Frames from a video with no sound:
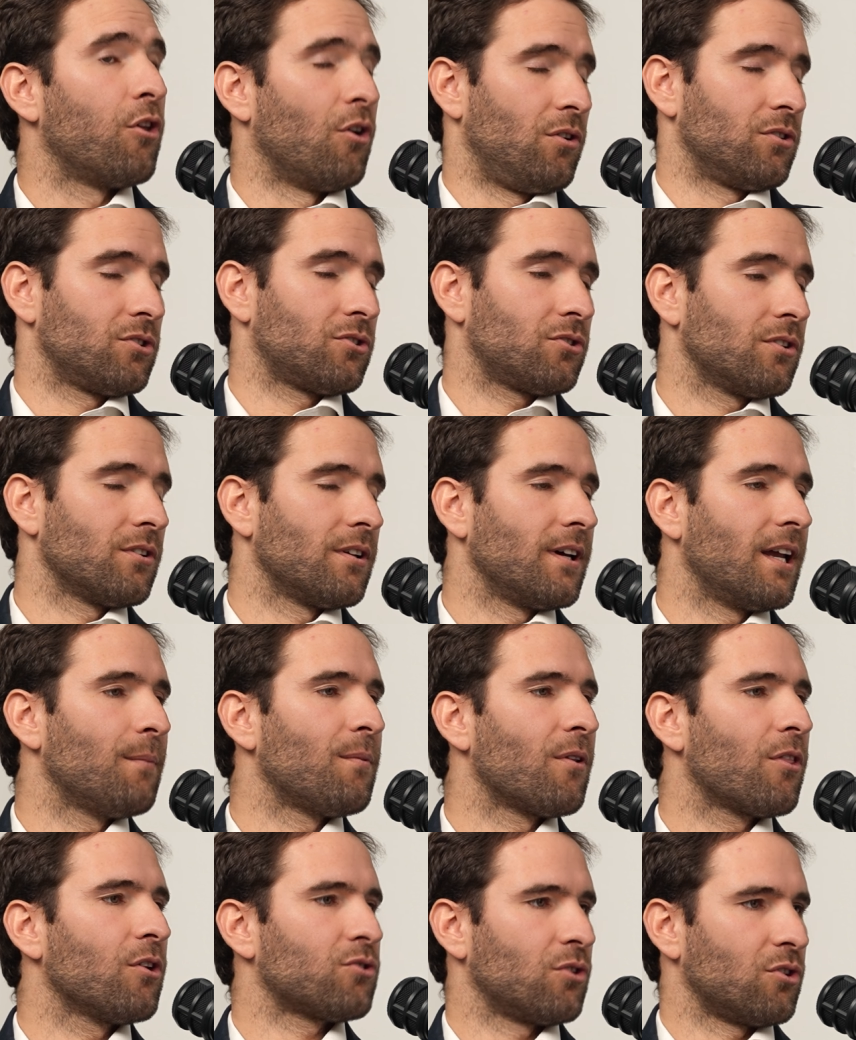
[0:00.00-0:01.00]
dos,
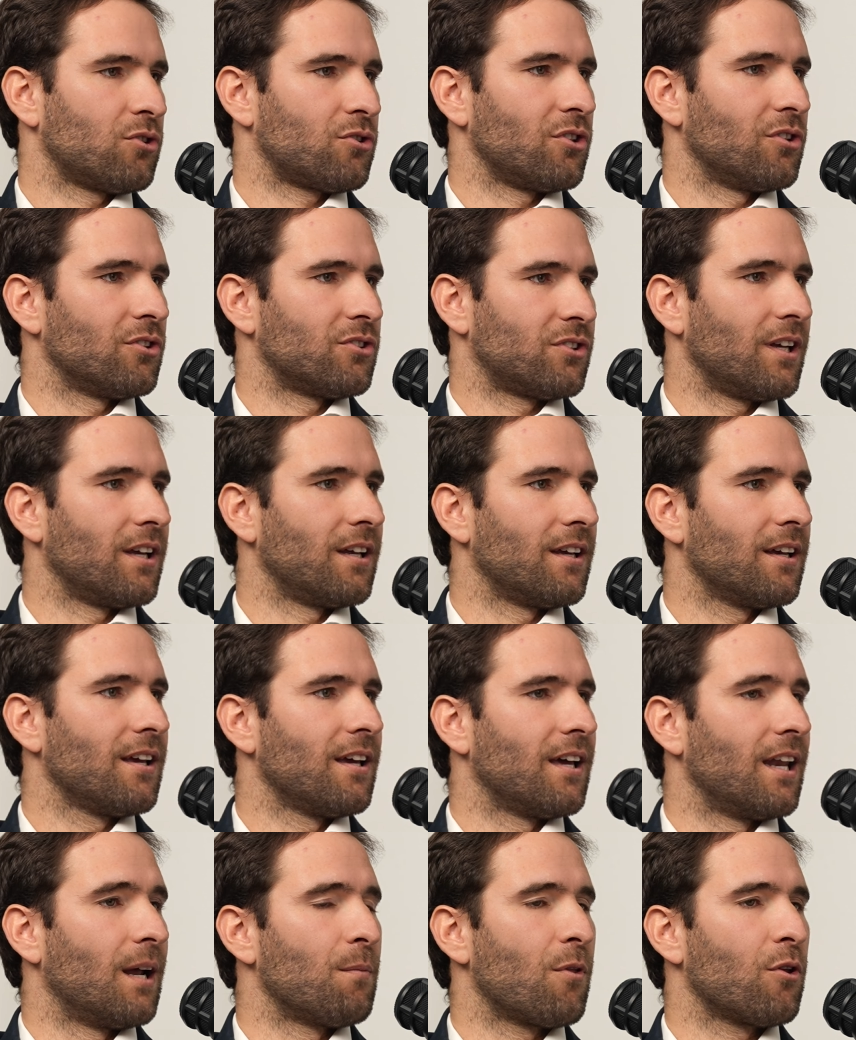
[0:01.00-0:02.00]
éramos dos socios, sí.
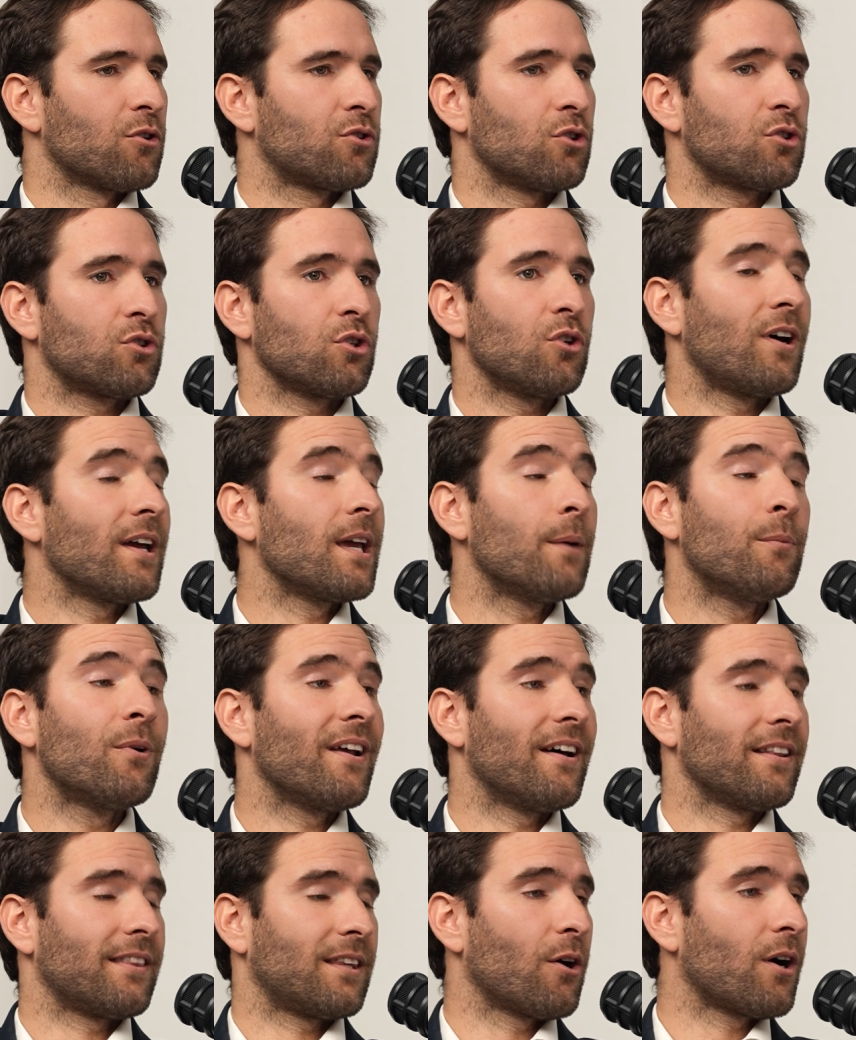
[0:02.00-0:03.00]
Éramos dos socios, no habíamos
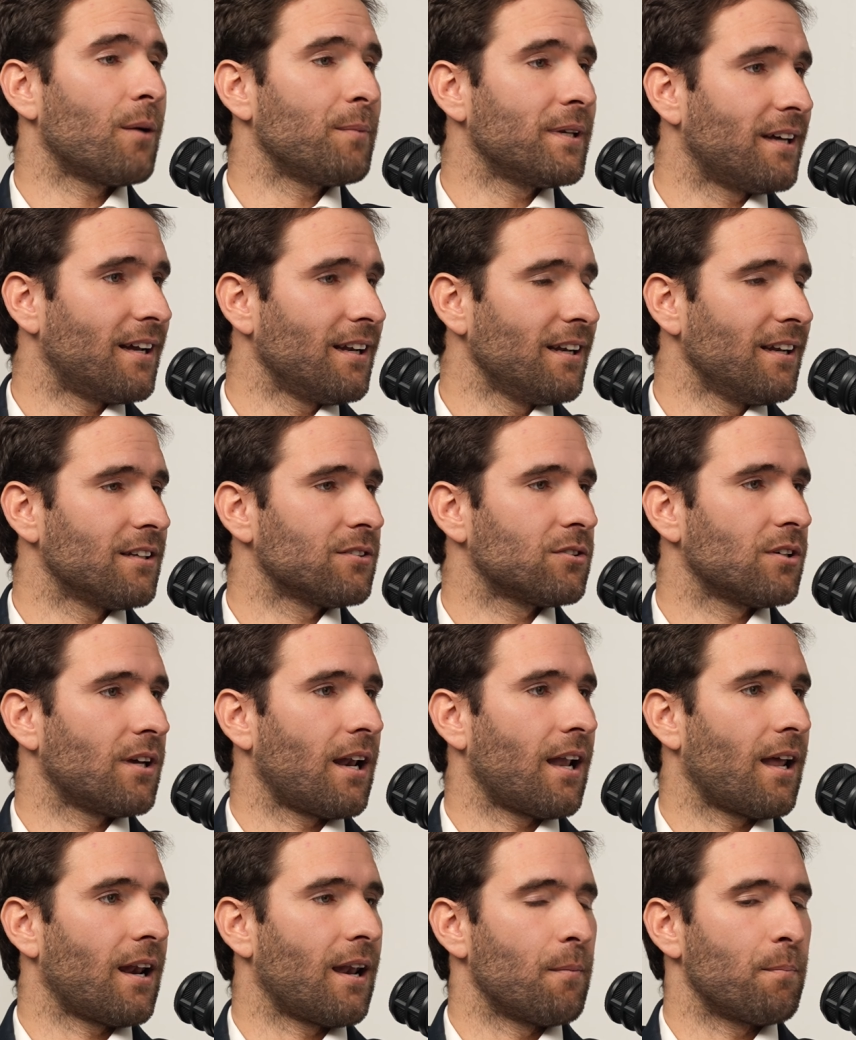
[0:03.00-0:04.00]
levantado capital, o sea,
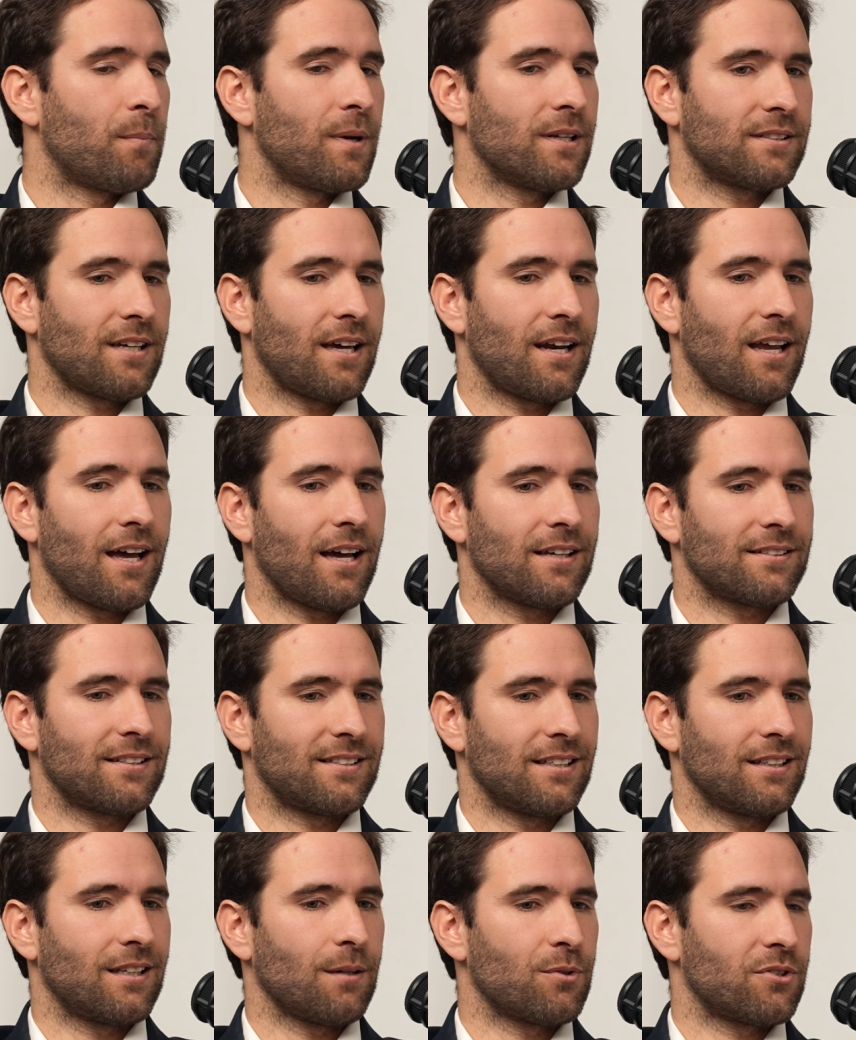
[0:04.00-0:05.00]
la, empresa era
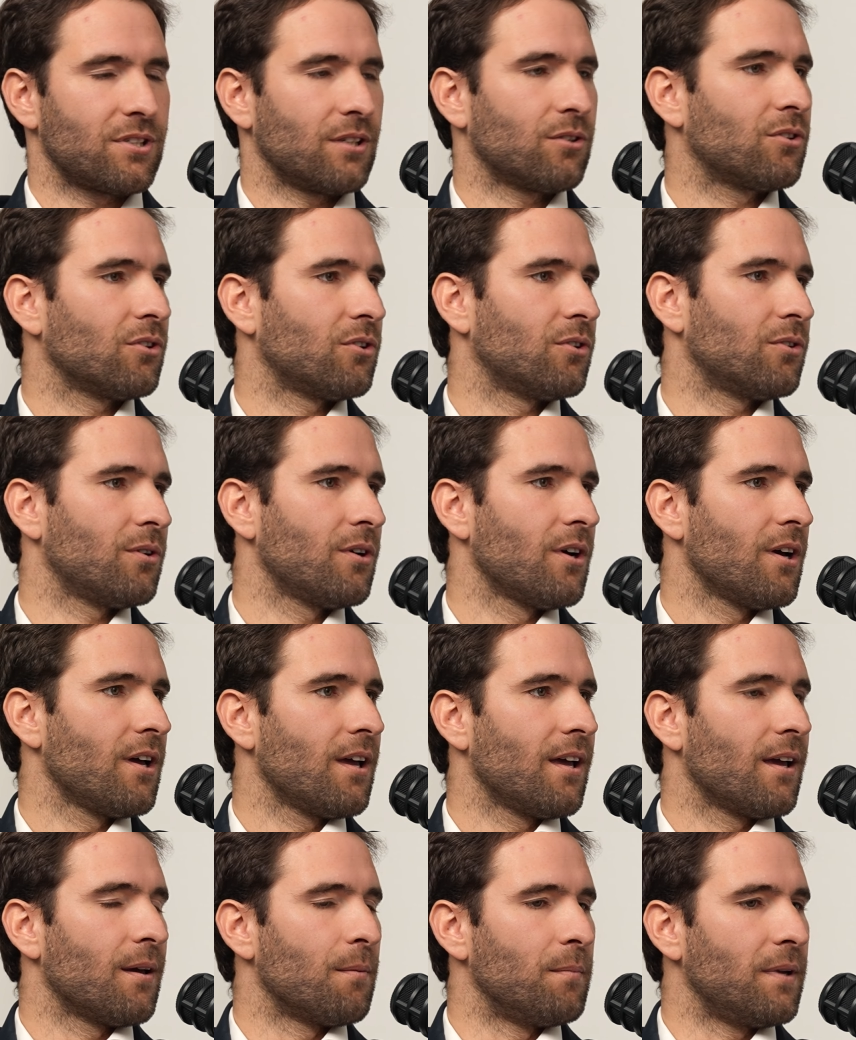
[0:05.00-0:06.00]
60%
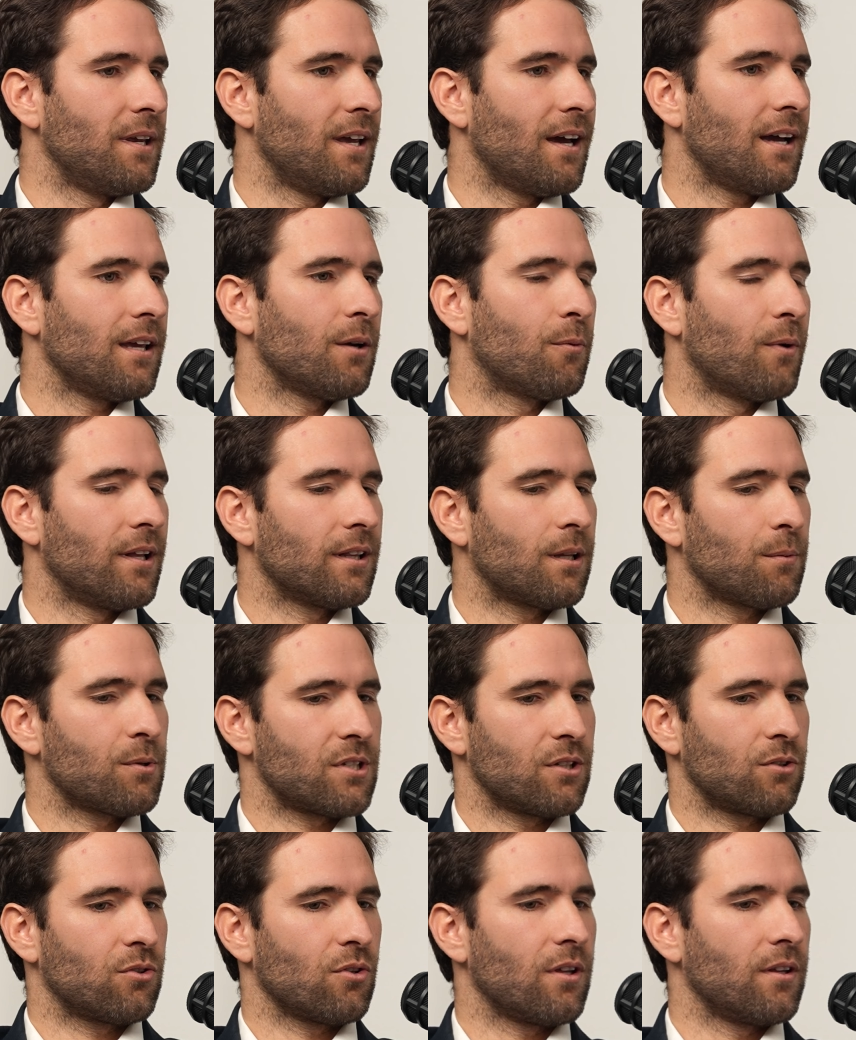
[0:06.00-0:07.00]
mía y
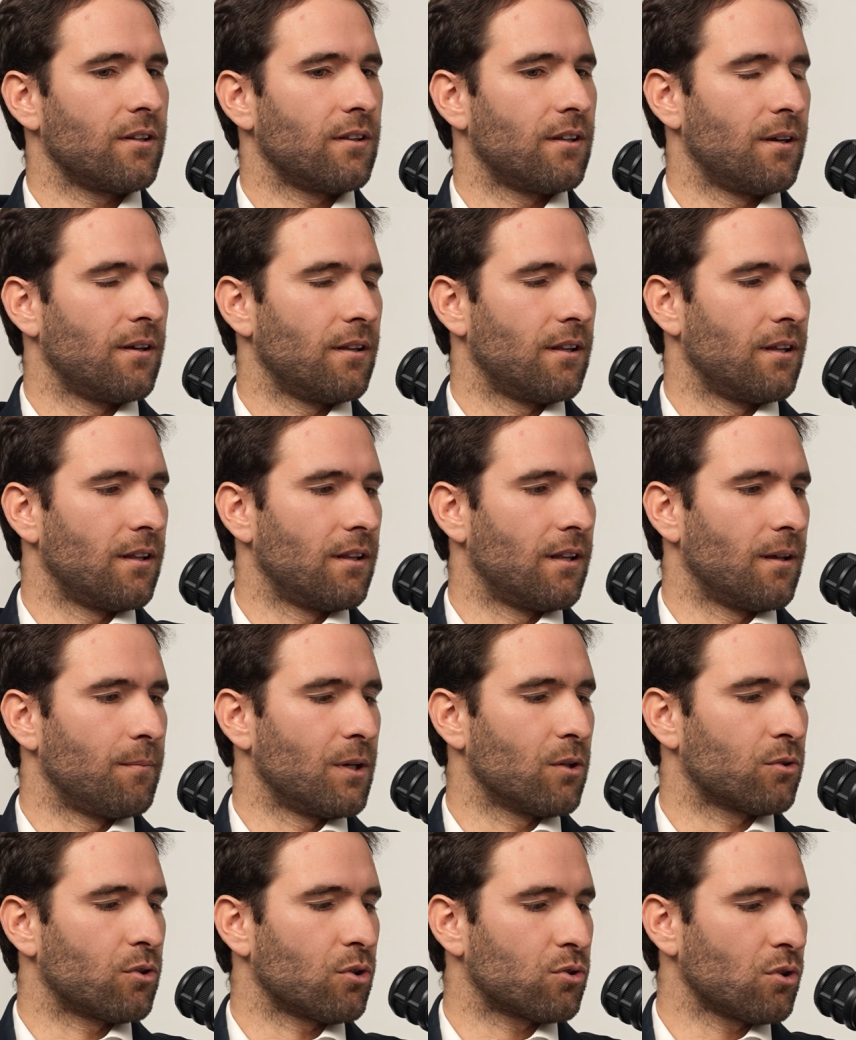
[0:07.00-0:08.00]
40% de,
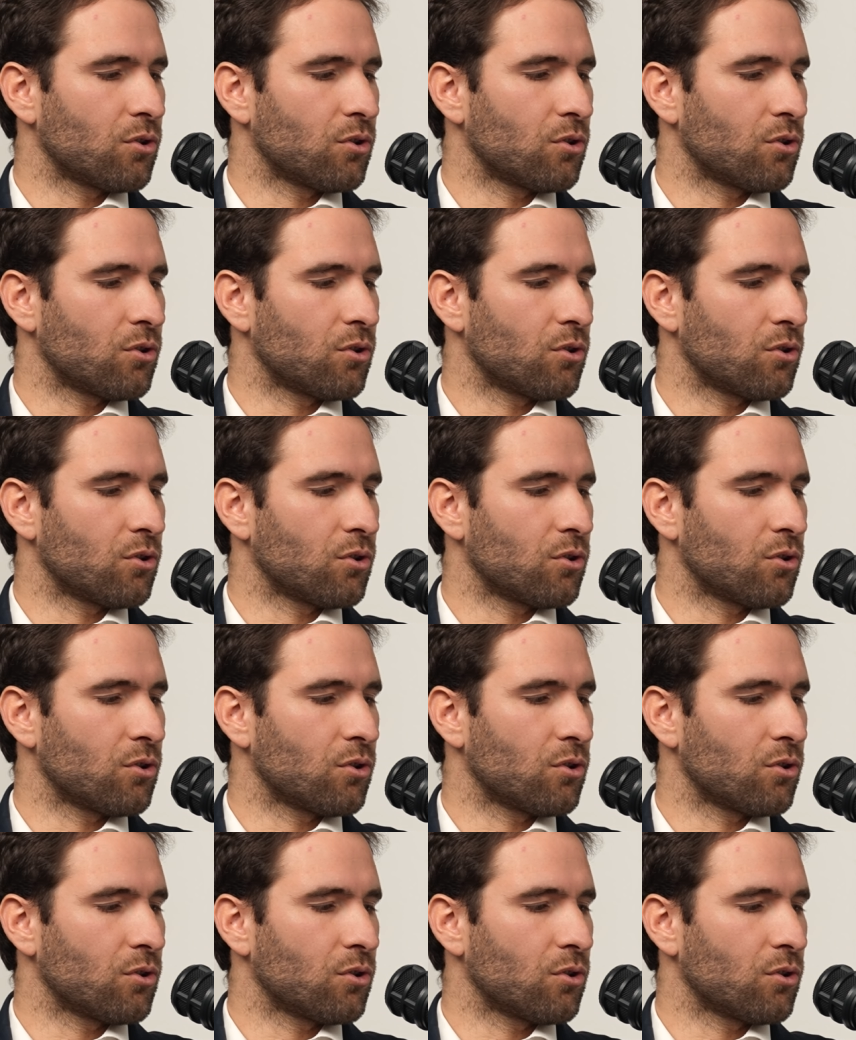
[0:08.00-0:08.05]
mi otro